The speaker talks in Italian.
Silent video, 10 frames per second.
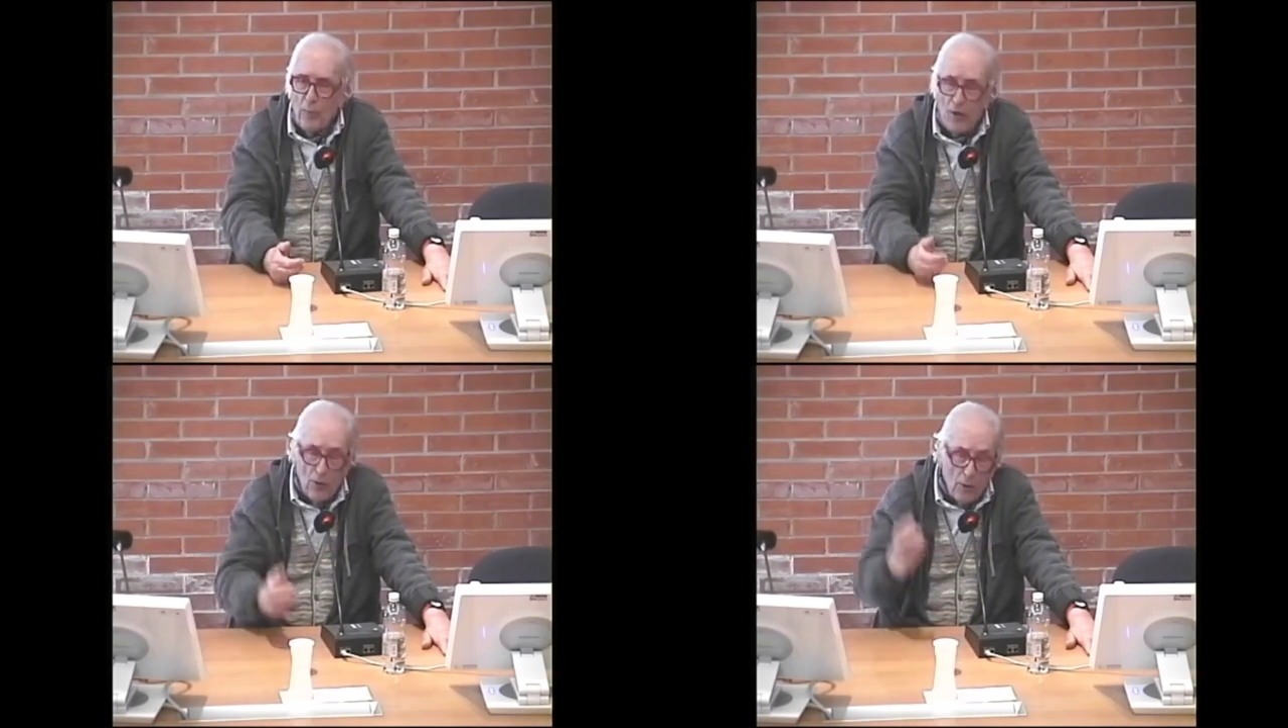
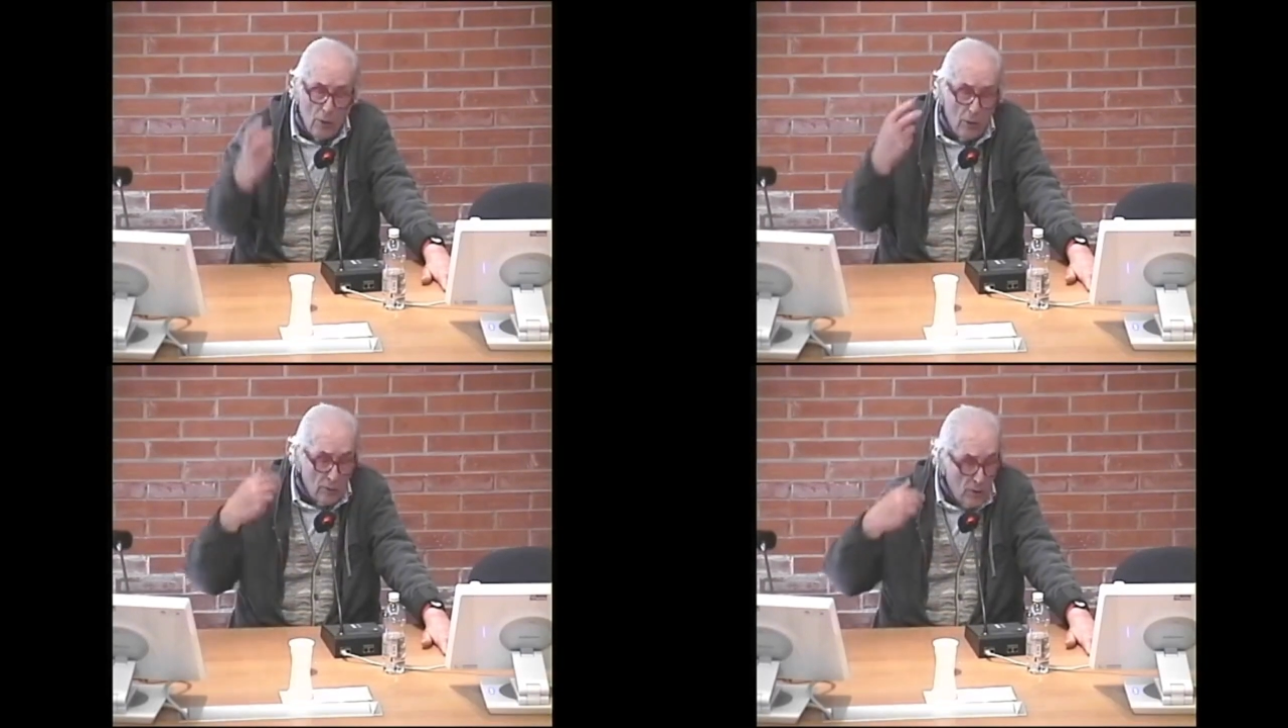Però
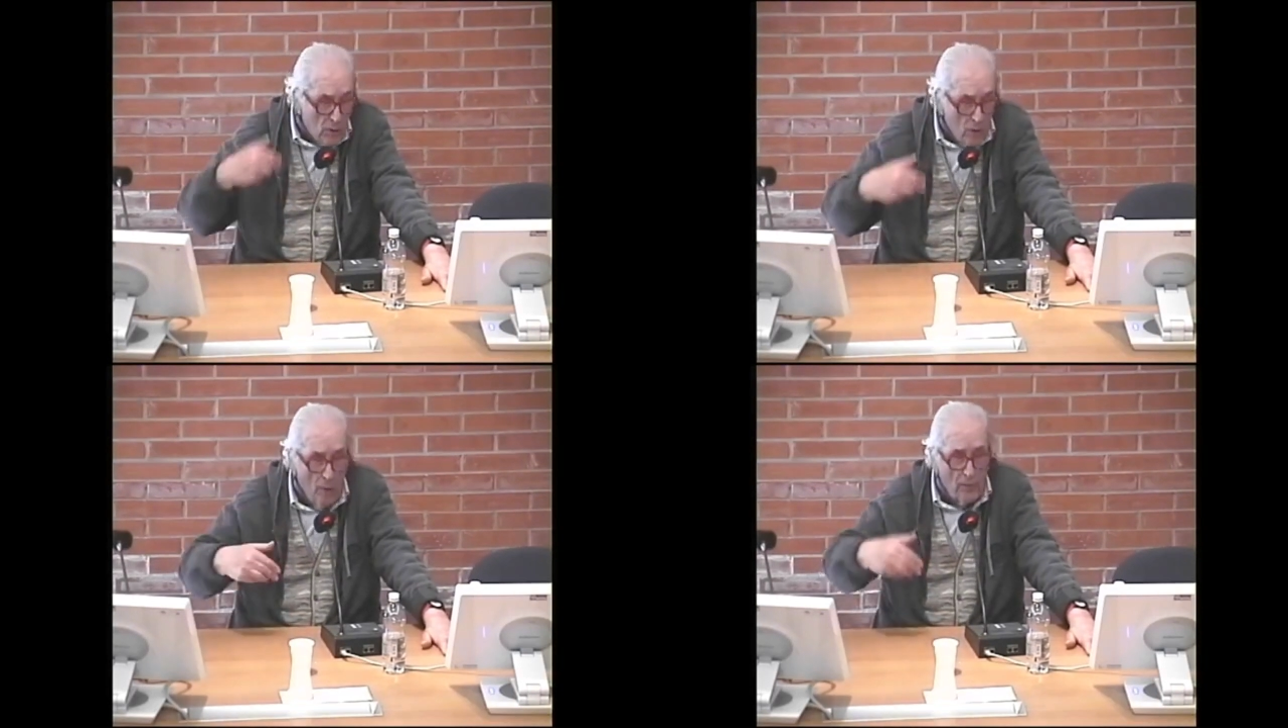non lo si
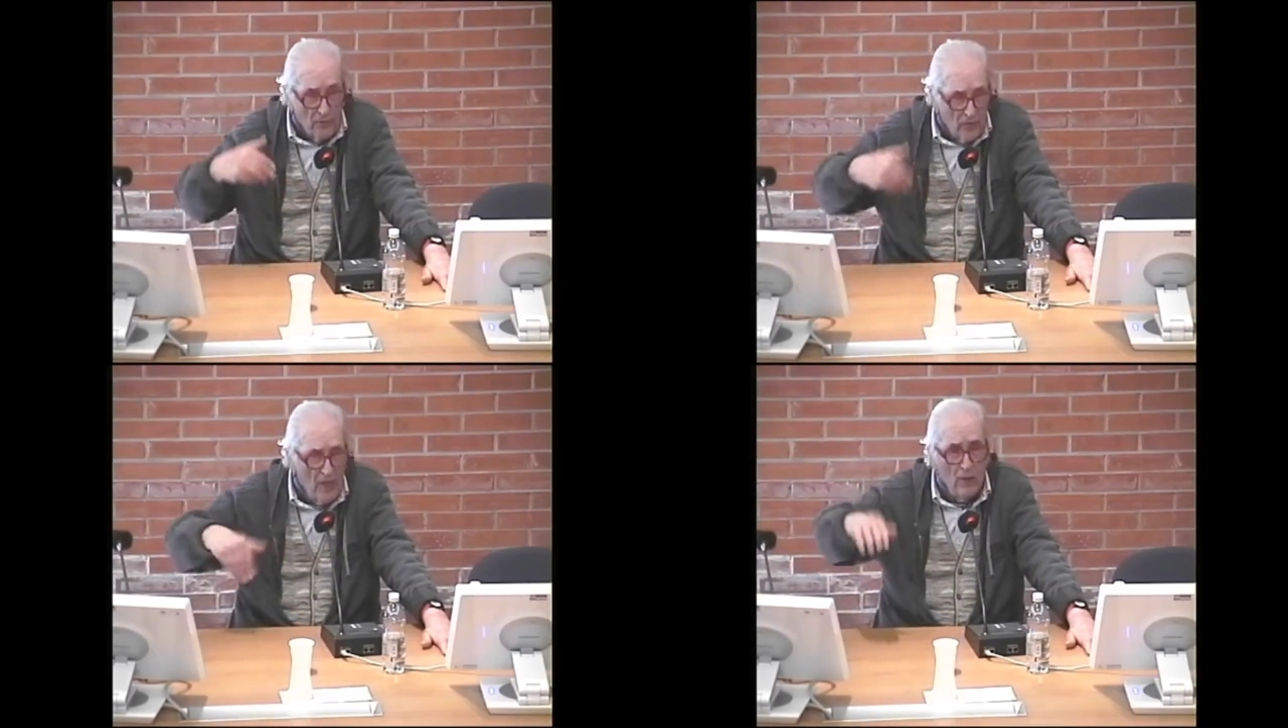scopre
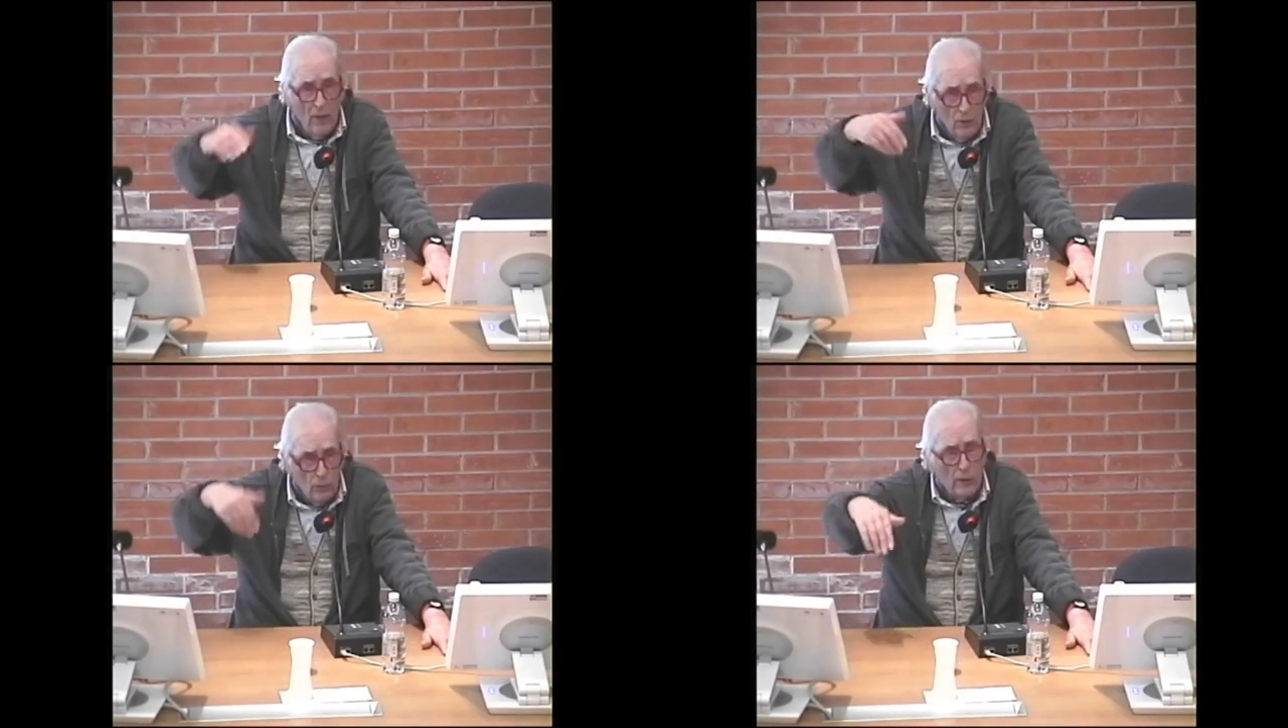fino
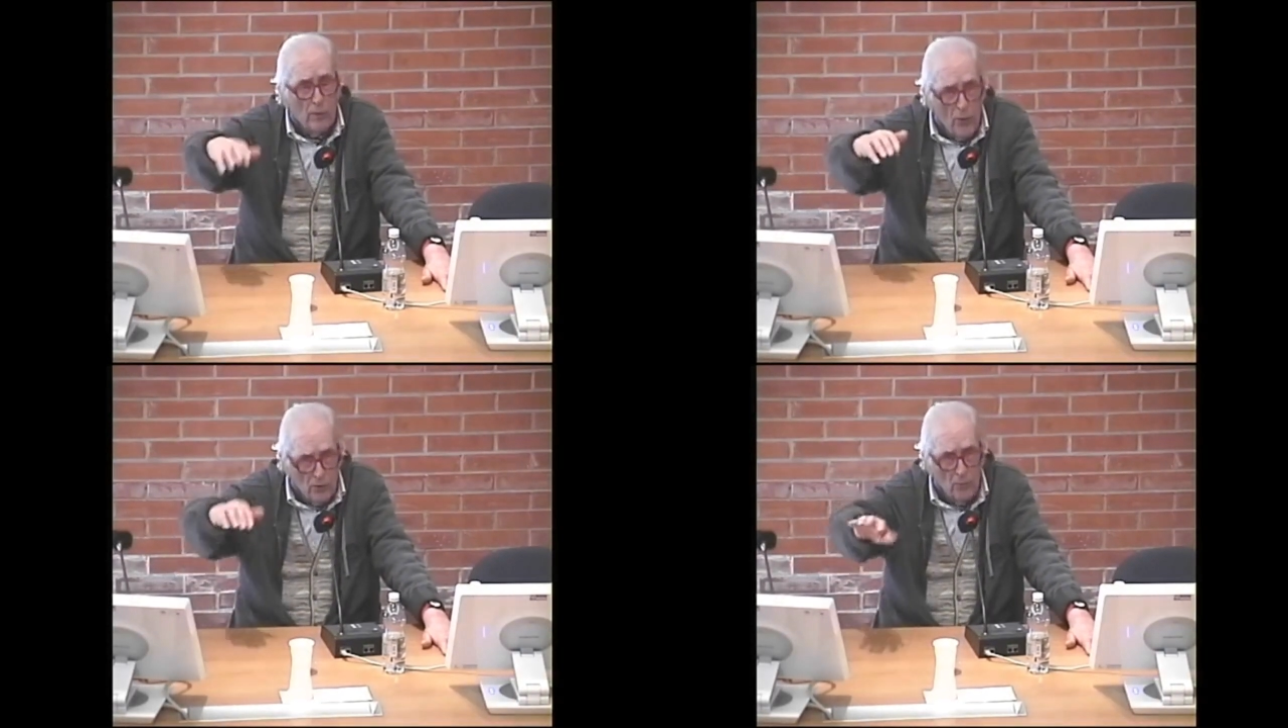alle
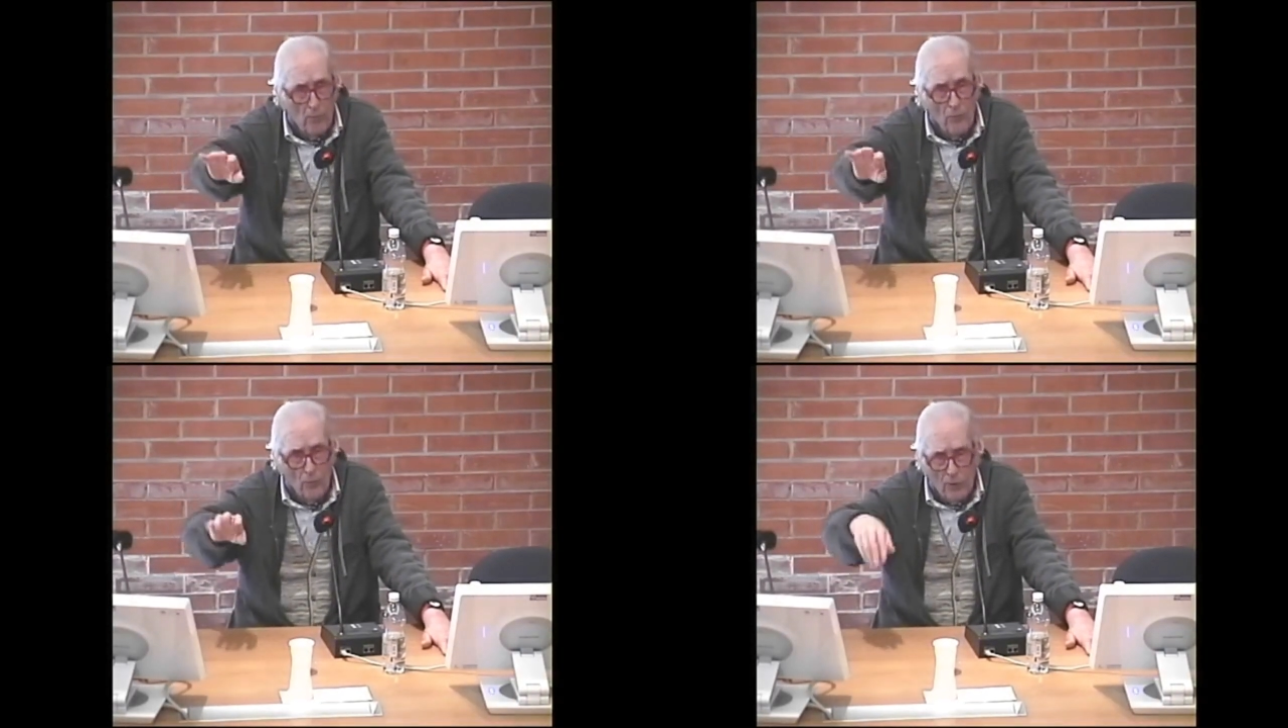ultime,
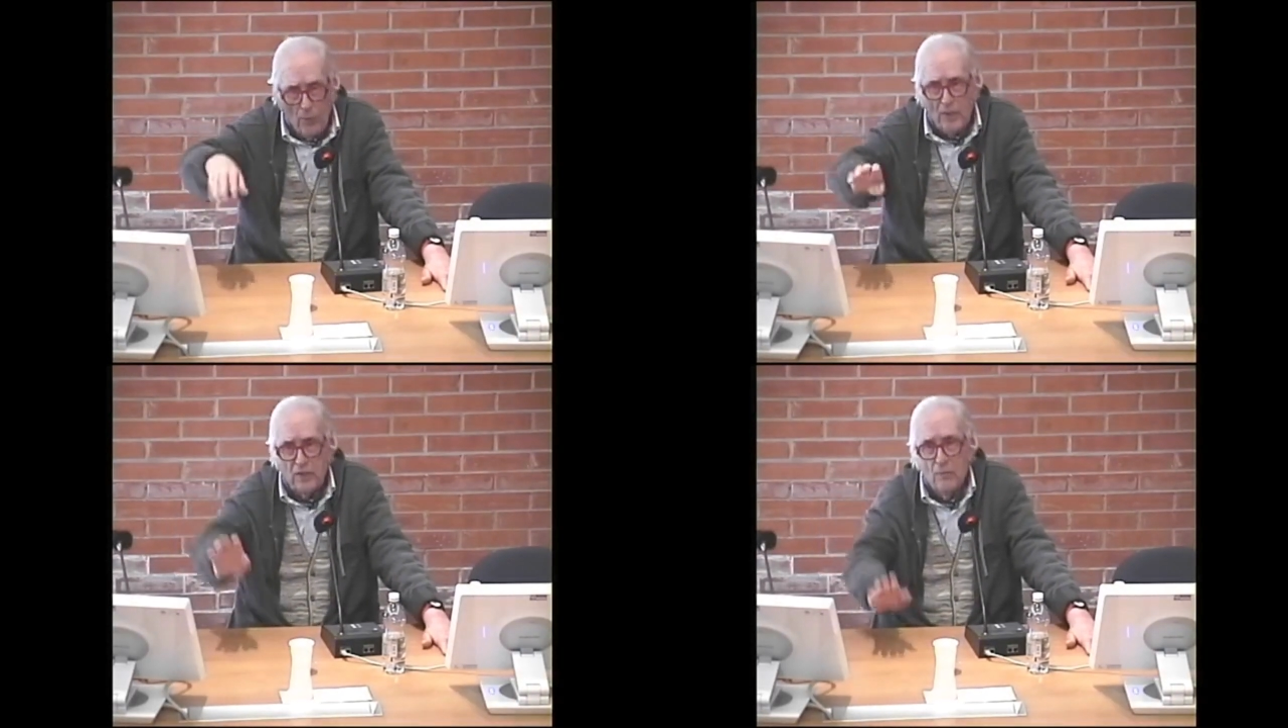
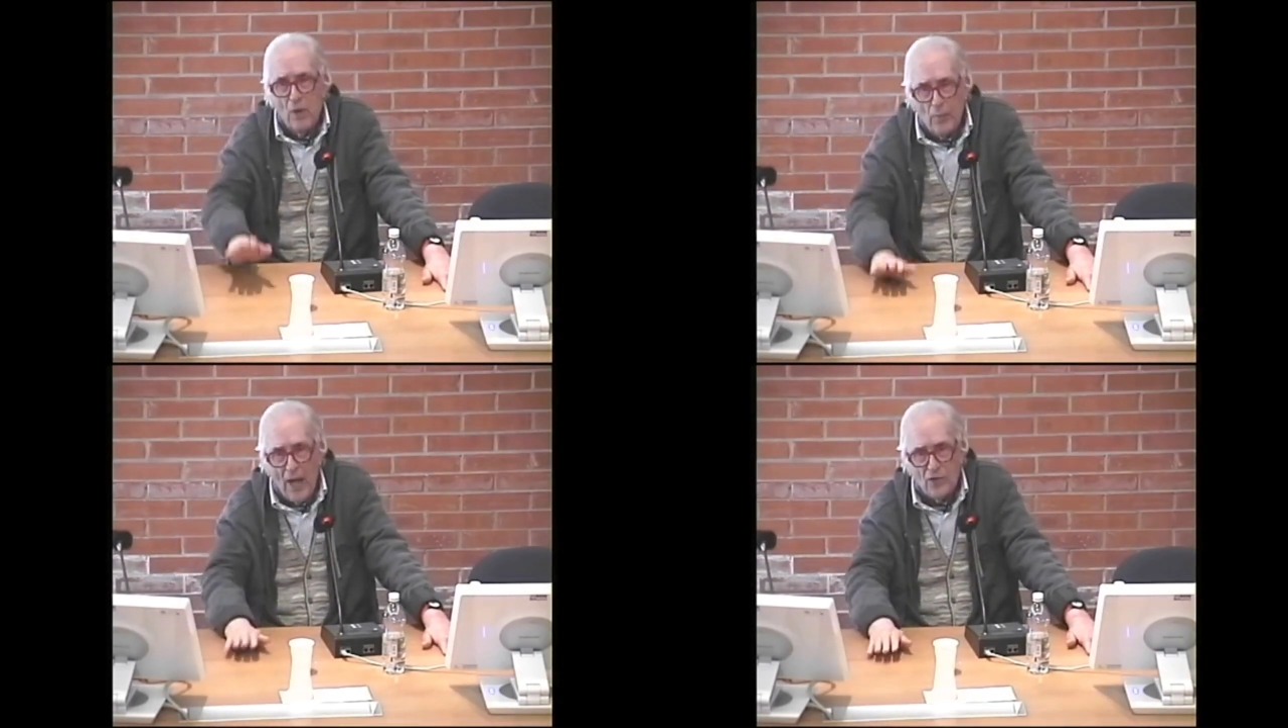
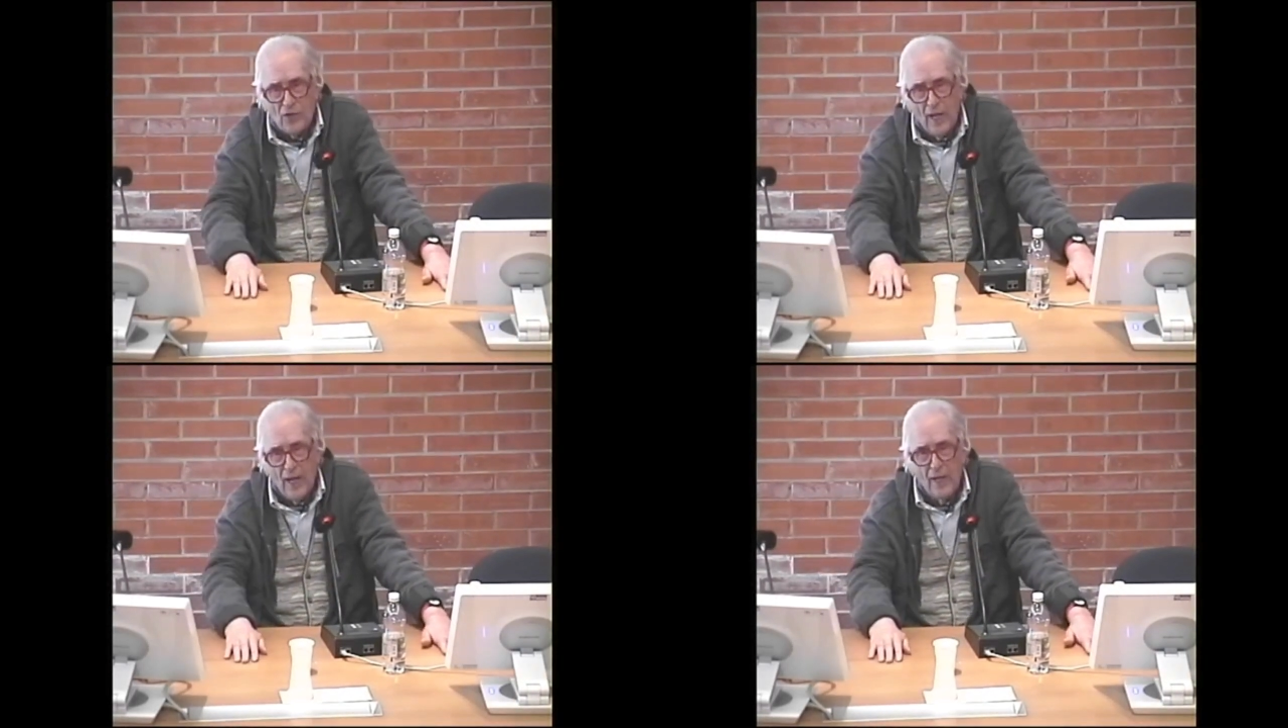ultimissime
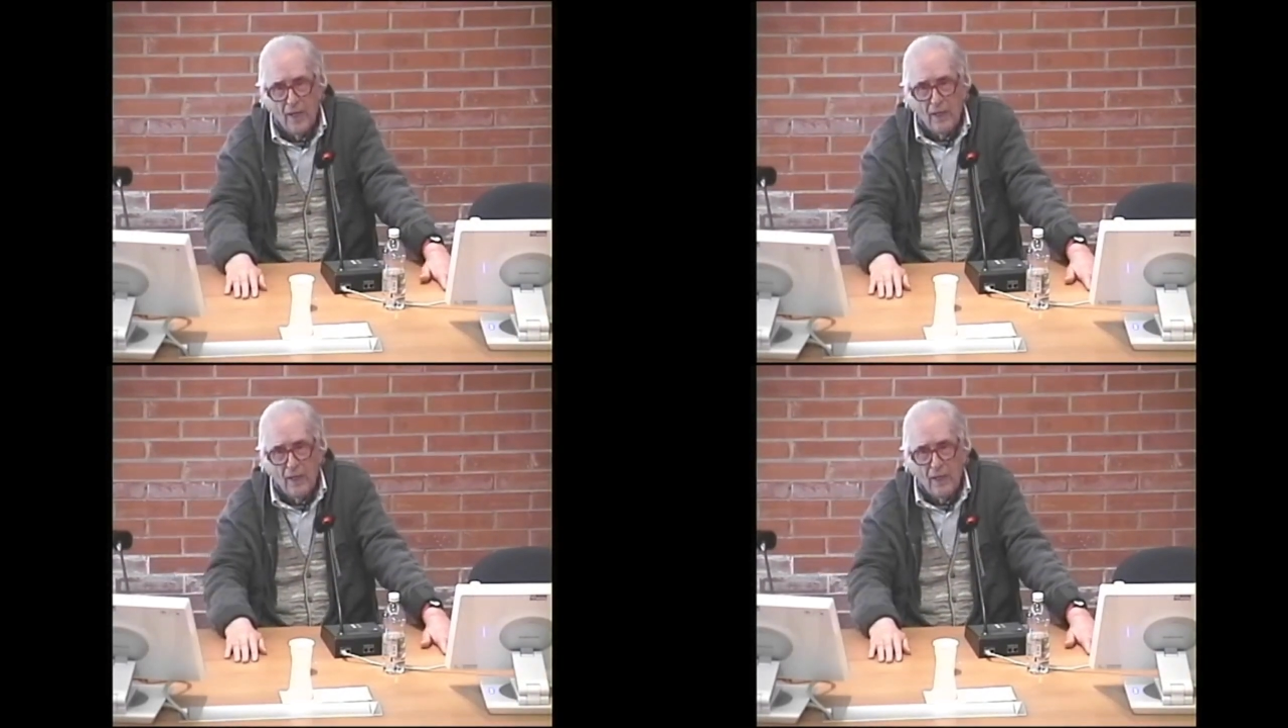pagine